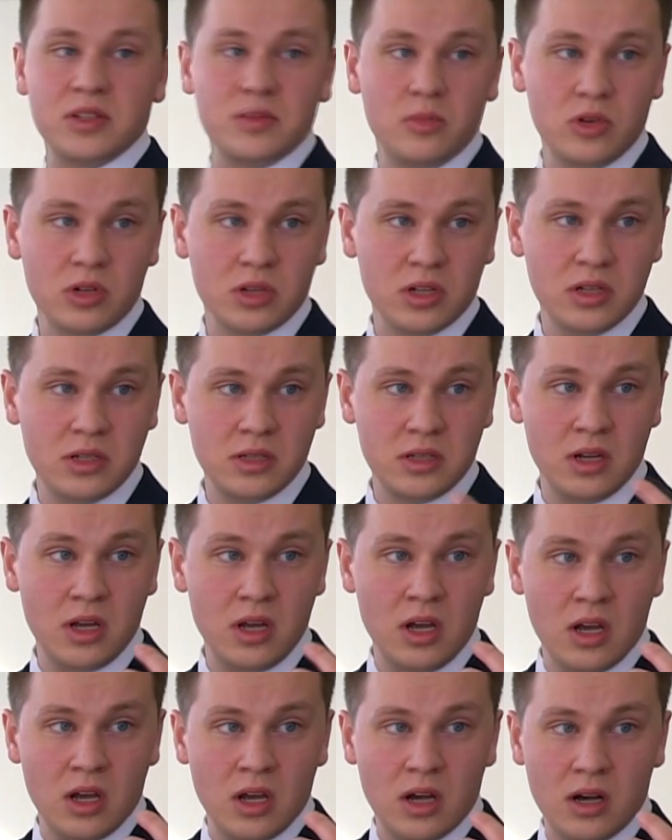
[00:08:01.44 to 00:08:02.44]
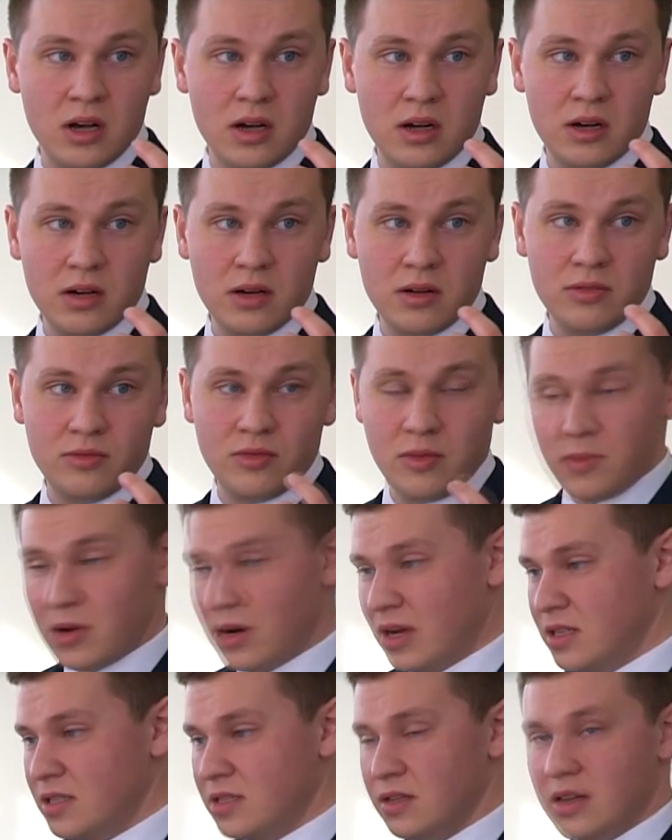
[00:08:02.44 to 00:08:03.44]
возможность Э,
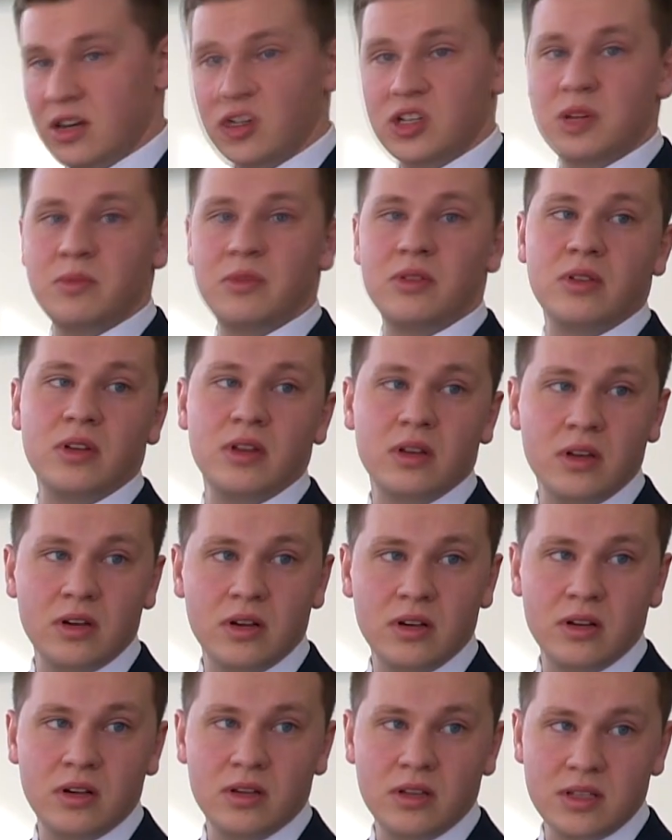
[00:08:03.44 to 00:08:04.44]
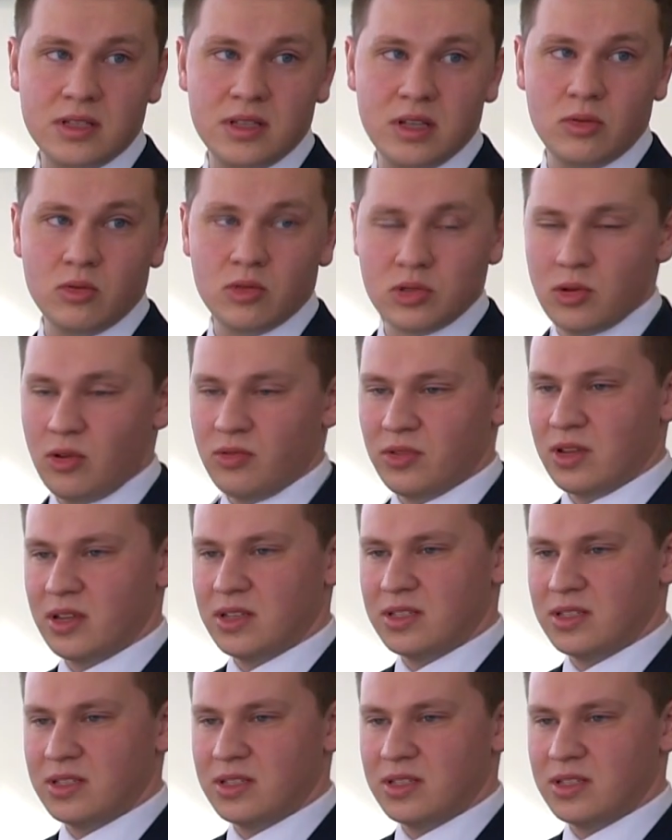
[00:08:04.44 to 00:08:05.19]
выбирать режимы э, езды. Условно